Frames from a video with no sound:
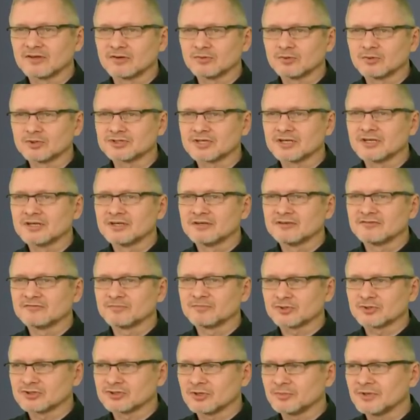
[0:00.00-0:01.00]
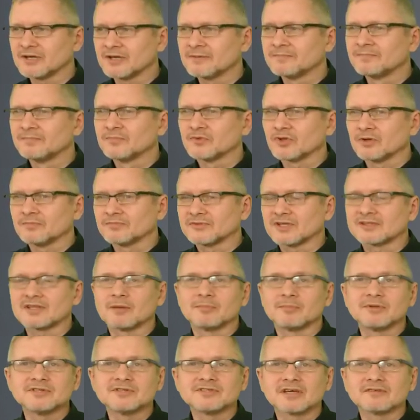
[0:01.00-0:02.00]
ułożę w poziomie. To ta
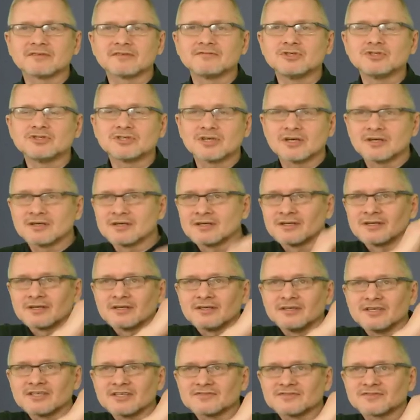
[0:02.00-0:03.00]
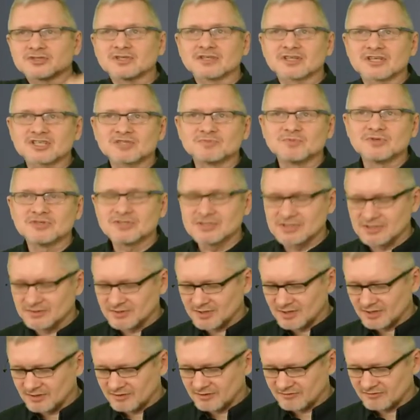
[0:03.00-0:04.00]
tablica, jak widzicie, jest w czasie transmisji
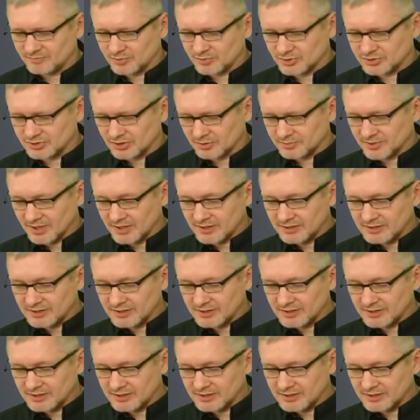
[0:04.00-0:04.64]
w poziomie.